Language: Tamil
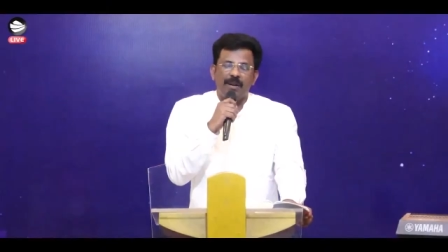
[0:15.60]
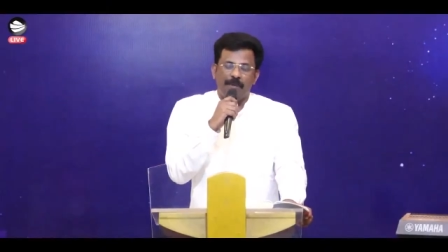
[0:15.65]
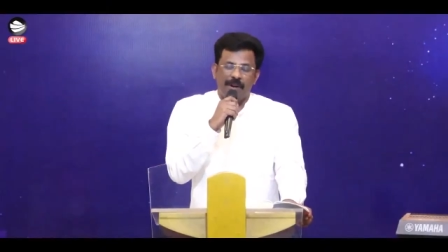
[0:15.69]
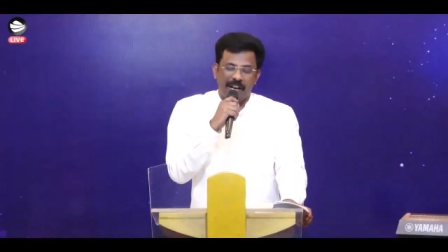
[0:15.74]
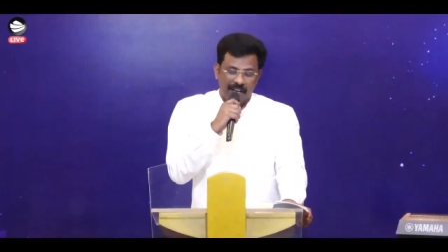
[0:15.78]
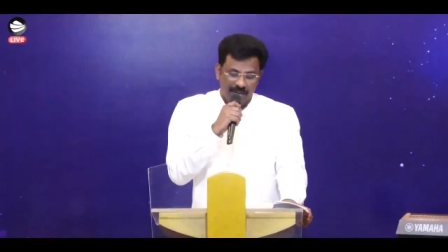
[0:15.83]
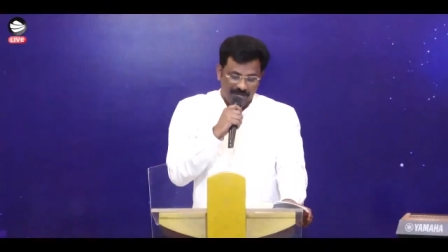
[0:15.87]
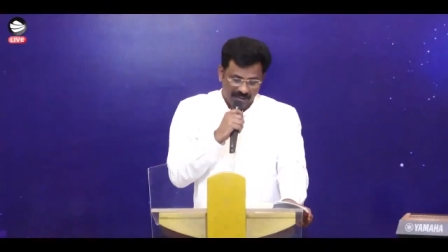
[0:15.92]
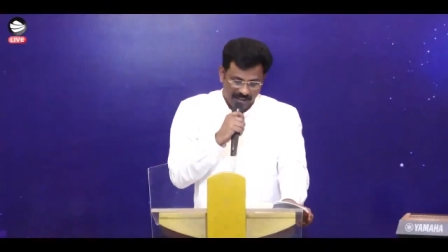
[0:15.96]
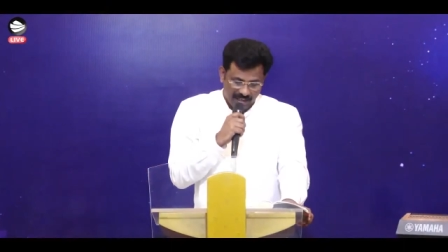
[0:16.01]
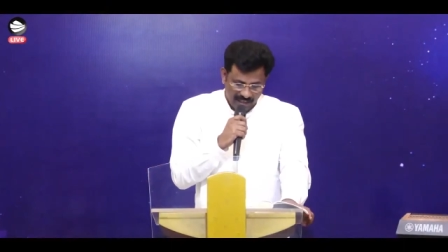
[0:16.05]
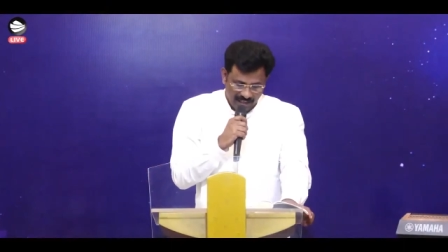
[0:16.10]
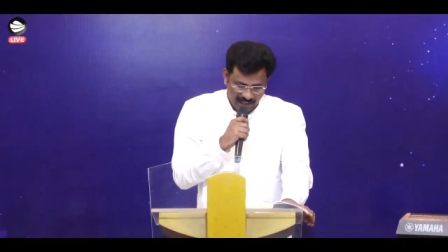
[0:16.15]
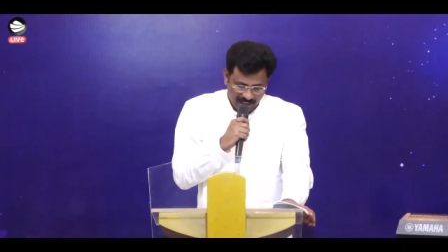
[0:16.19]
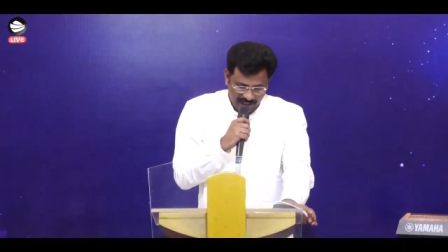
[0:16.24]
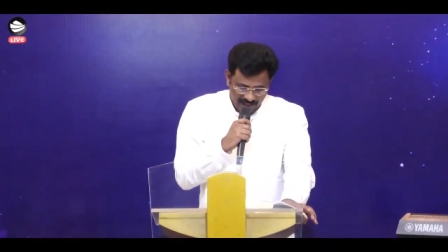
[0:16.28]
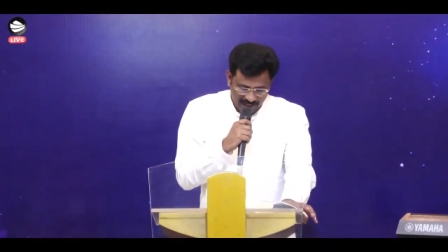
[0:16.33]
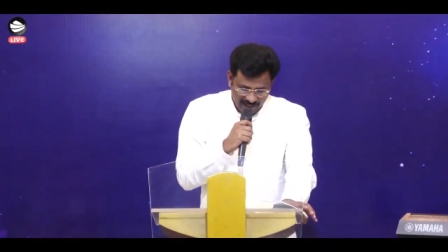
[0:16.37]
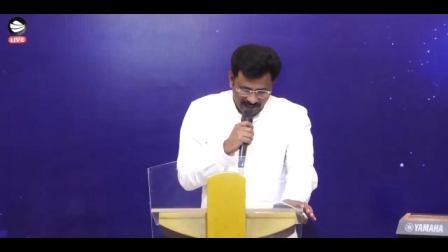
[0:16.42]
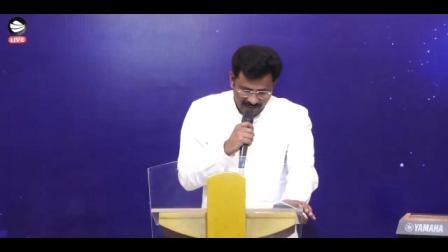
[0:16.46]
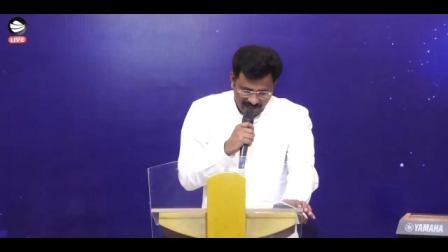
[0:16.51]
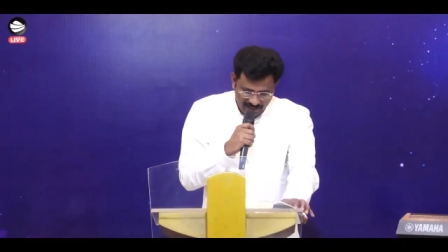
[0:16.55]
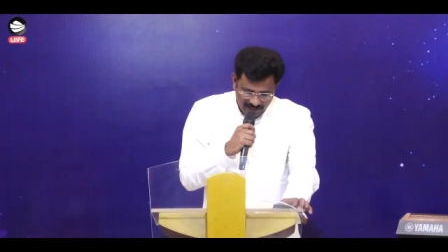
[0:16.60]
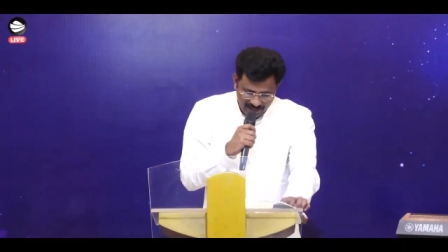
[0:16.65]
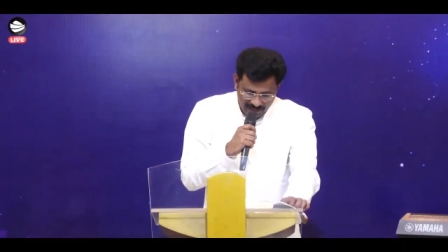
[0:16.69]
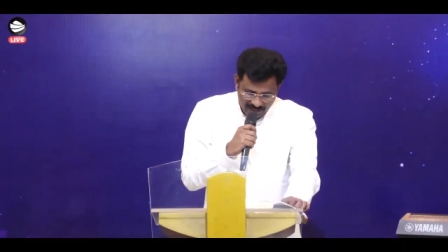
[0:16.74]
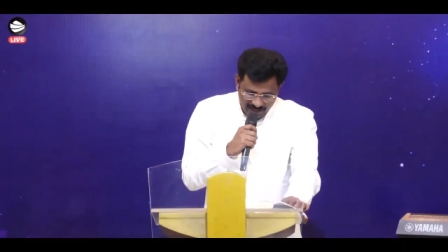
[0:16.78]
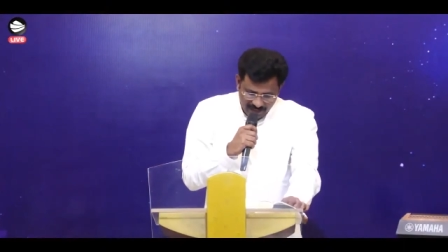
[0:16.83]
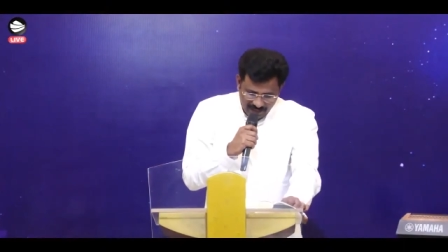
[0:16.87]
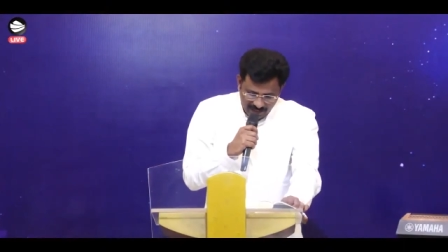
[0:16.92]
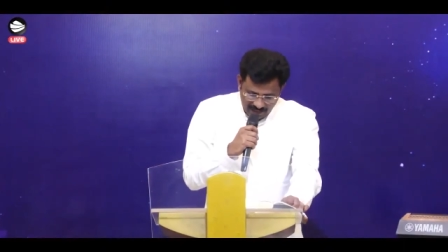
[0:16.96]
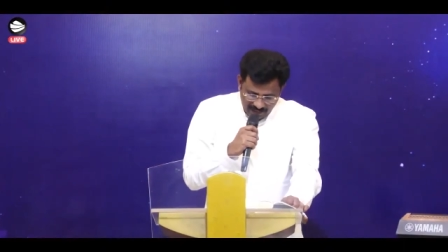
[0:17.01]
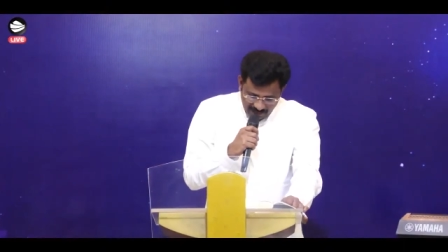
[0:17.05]
அன்பானவர்களே
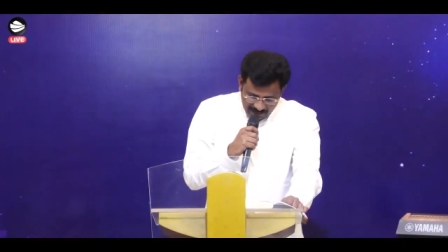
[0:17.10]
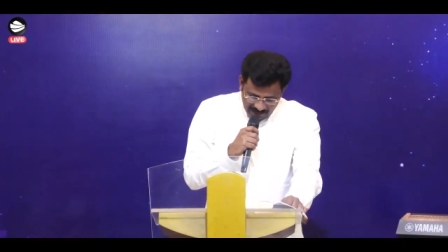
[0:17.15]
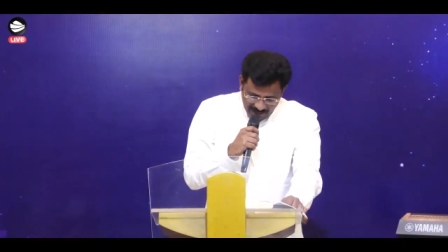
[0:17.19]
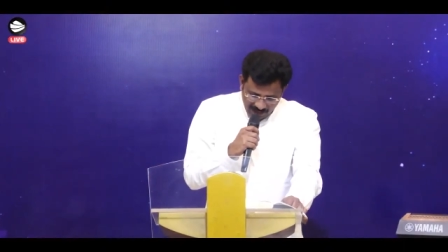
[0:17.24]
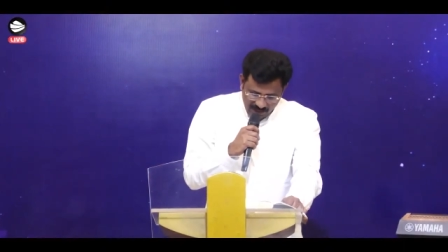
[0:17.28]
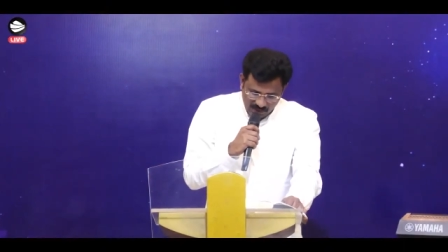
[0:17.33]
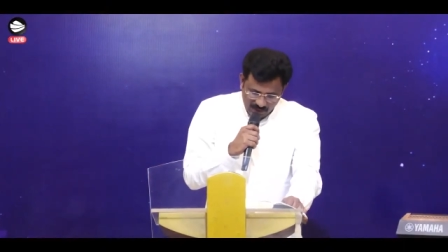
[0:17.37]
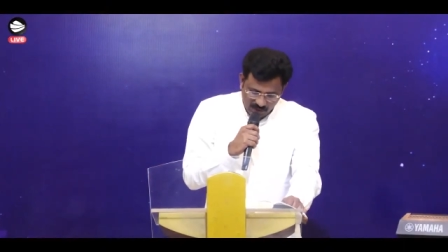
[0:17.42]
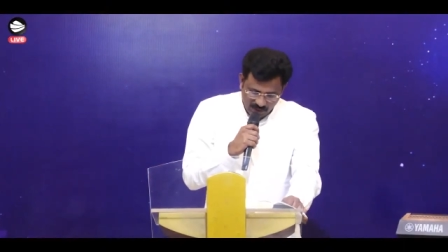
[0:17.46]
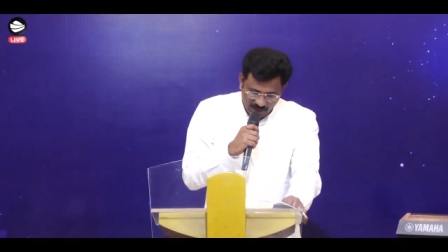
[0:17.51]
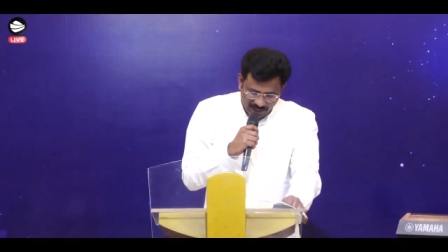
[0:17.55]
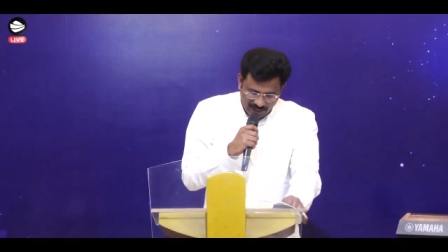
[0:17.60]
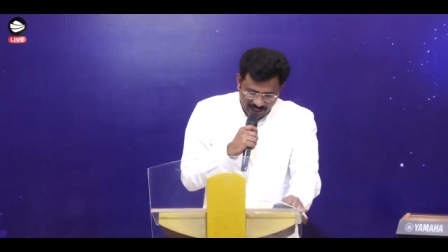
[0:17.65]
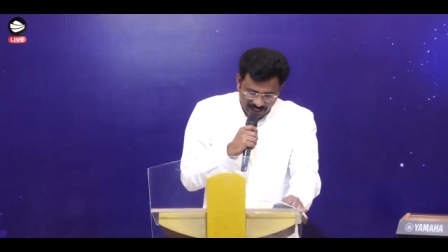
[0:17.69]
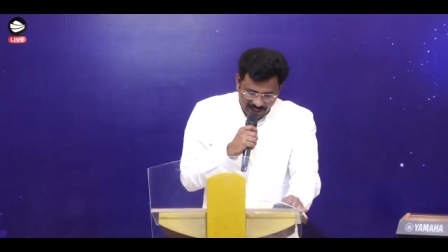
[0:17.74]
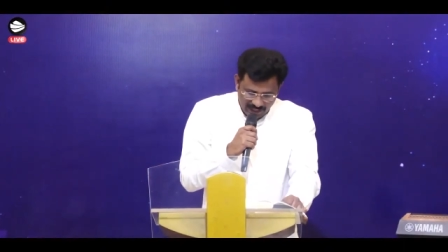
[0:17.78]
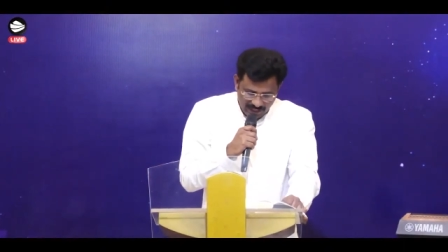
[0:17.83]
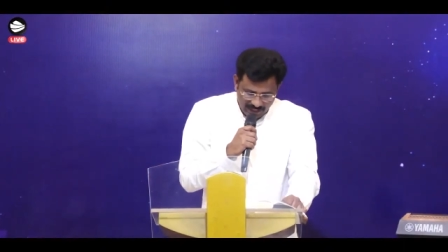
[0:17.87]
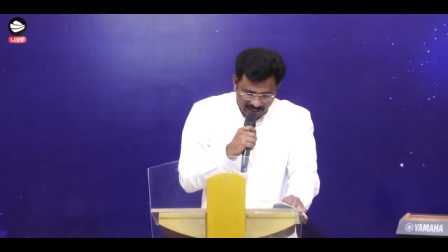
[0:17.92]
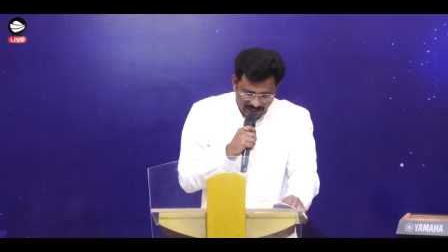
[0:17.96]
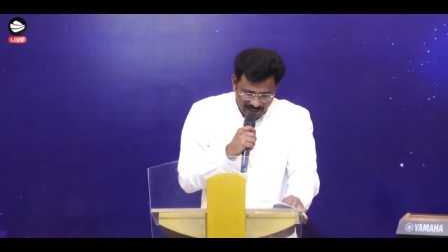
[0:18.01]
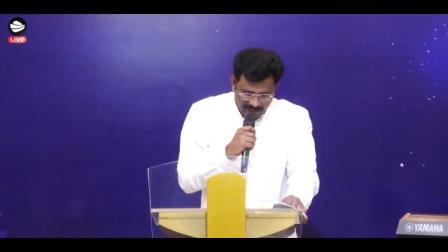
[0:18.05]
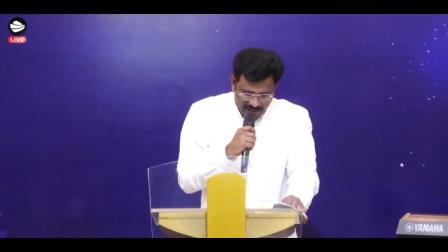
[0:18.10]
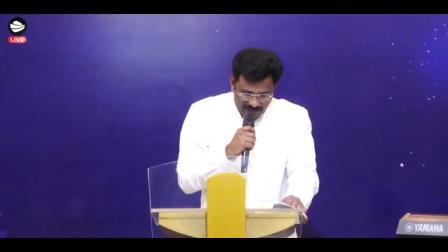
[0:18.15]
கத்தர் சொல்லுகிறார்